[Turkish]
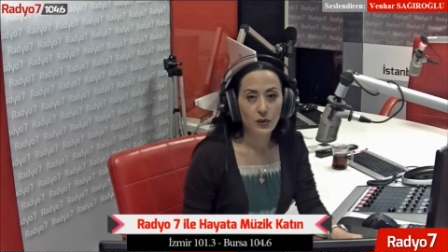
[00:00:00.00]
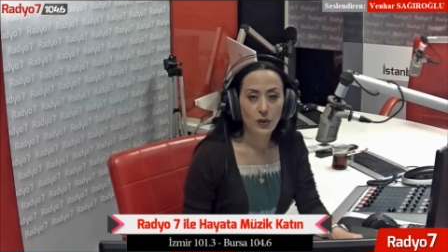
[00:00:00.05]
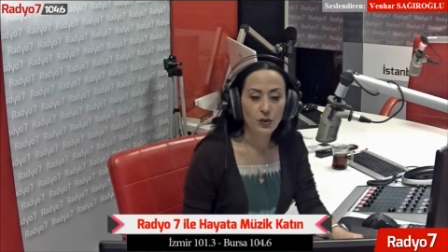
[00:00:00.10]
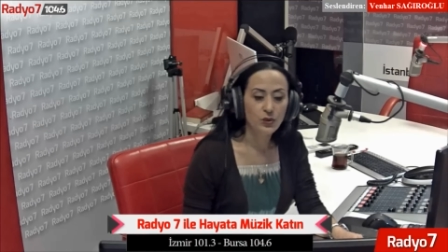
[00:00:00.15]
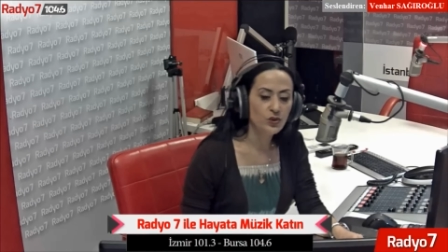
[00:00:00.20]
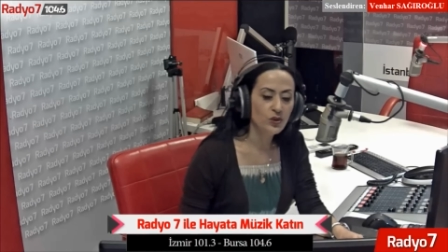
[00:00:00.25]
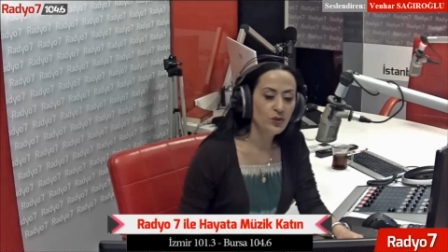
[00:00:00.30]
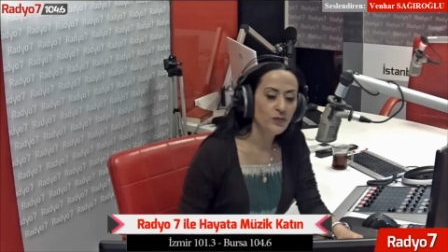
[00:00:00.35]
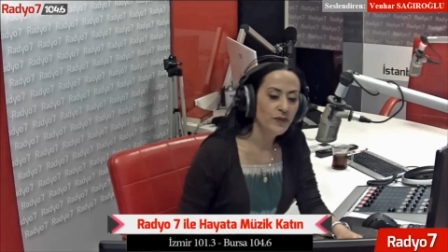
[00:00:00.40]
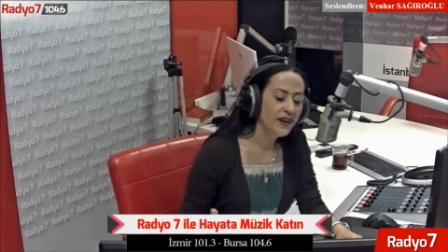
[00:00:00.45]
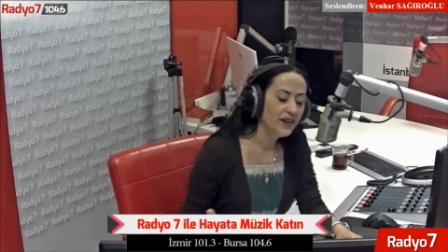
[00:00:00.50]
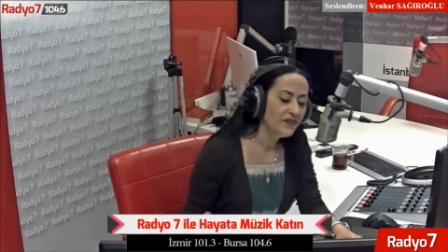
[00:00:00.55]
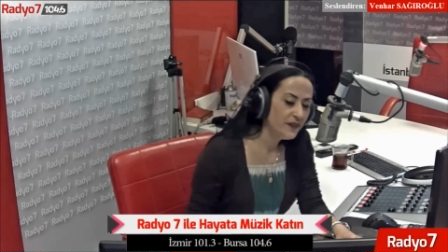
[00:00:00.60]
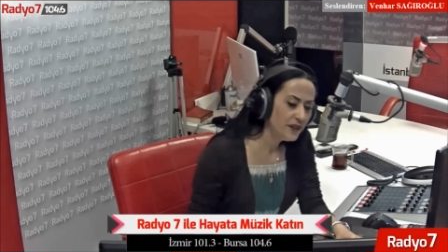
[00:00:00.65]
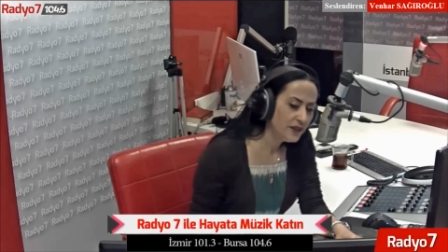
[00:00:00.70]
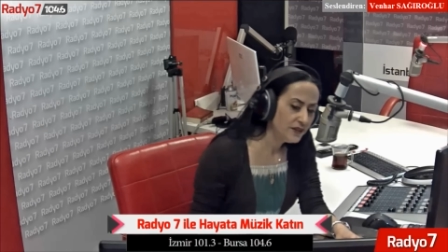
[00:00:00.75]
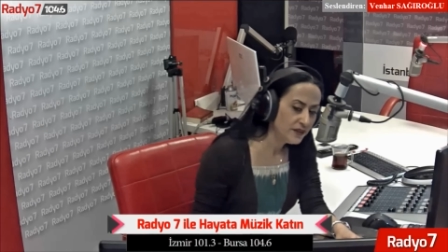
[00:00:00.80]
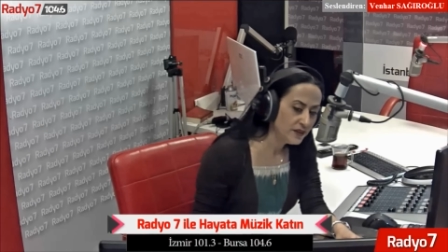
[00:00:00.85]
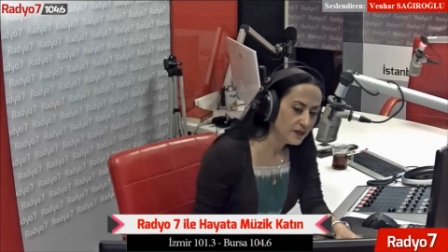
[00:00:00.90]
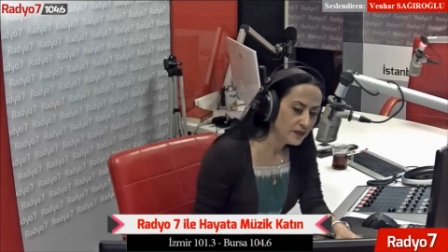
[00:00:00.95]
Üzülme
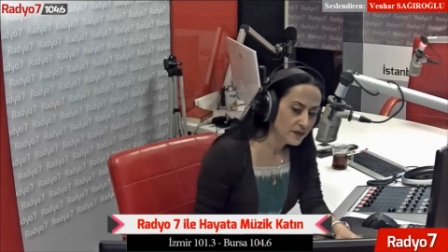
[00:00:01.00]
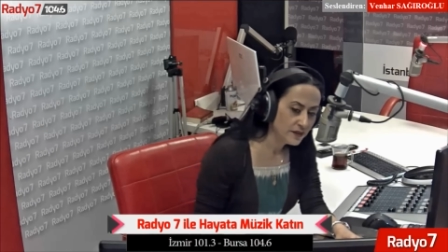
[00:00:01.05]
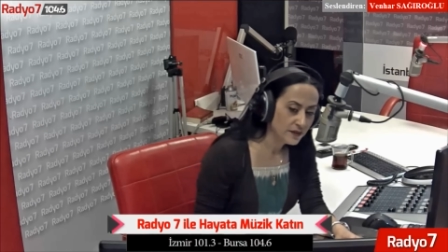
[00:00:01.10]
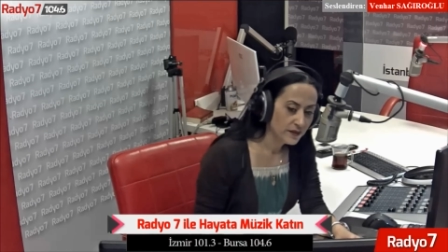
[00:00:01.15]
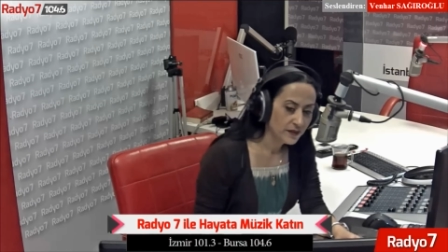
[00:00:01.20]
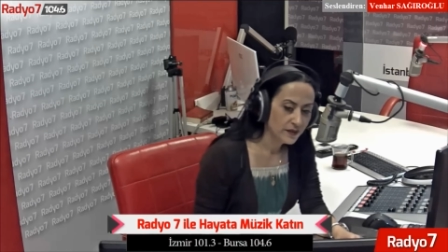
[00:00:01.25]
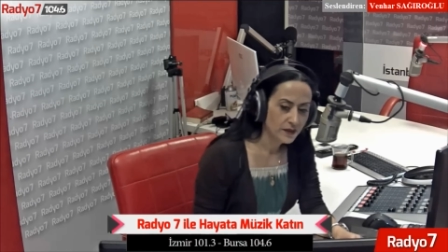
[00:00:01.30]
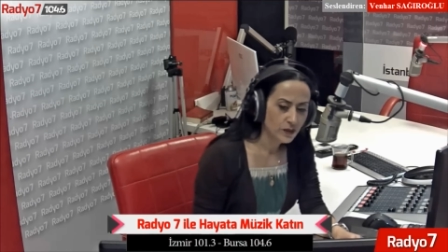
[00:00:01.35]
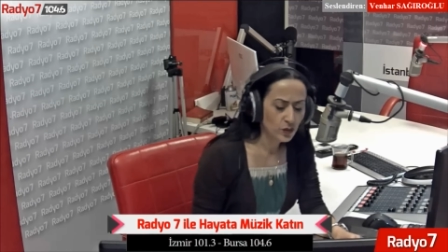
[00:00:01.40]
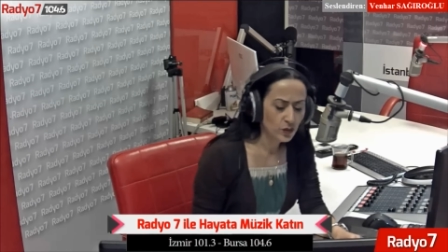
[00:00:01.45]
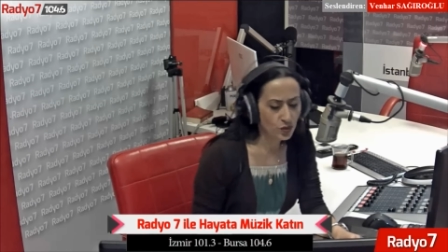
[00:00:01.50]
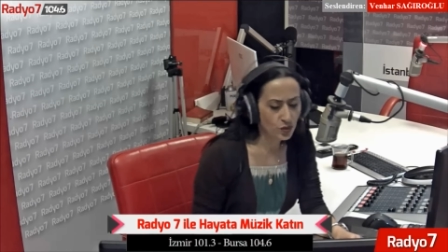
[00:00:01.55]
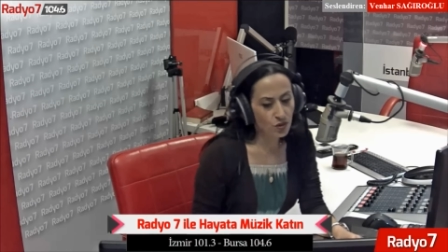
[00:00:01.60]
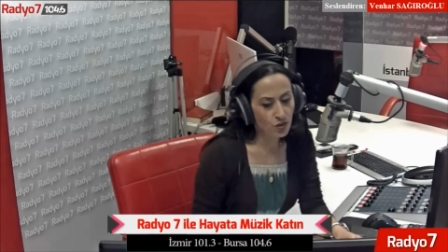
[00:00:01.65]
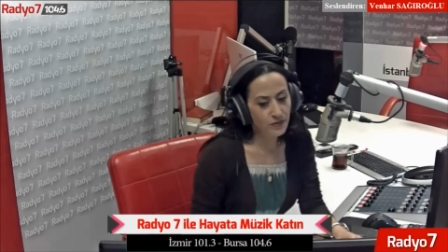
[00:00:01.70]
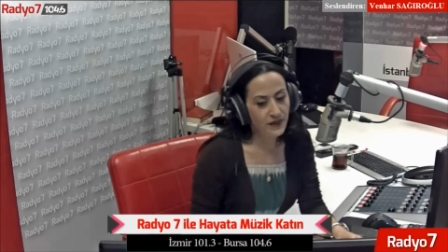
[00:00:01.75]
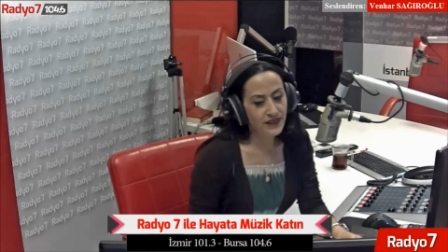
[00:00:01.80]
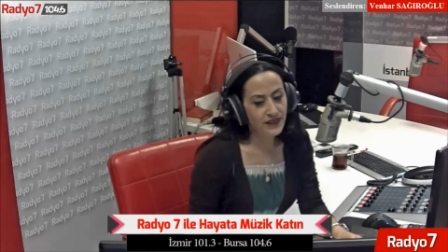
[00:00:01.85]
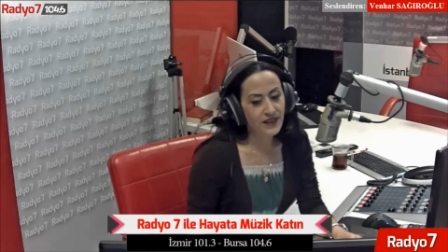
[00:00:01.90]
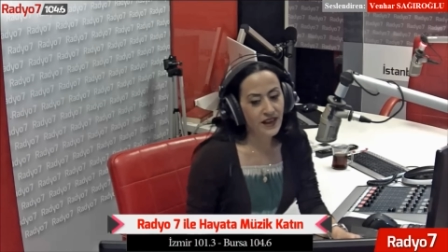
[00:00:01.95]
efendi,
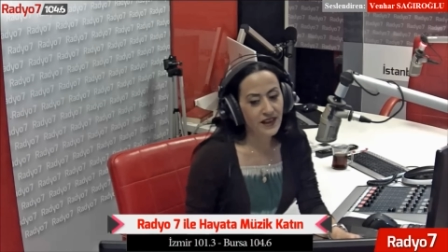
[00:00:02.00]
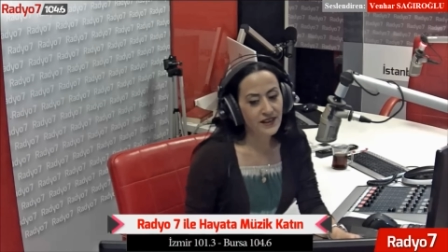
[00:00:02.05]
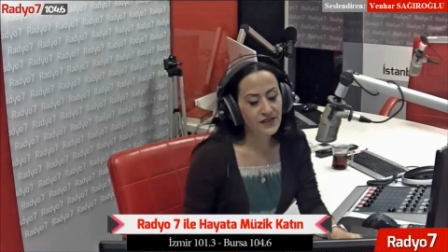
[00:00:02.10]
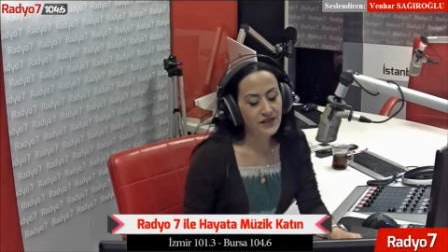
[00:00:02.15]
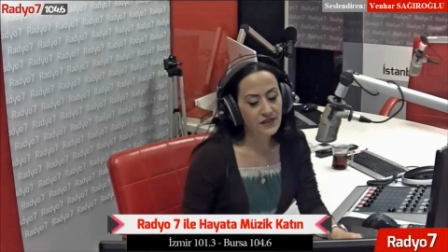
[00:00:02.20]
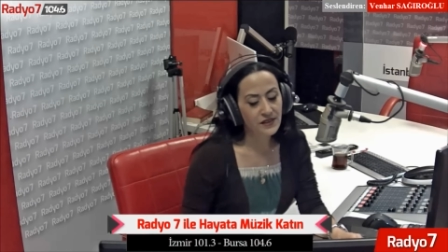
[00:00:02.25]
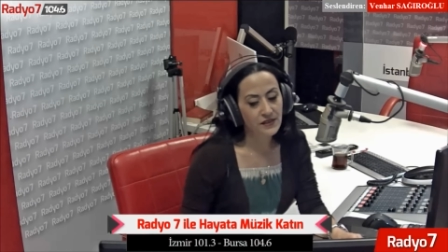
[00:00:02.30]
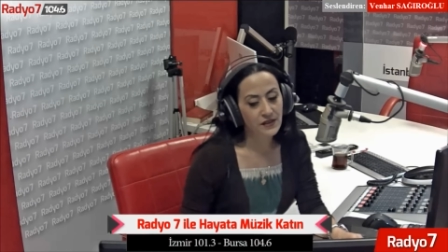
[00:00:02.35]
üzülme der.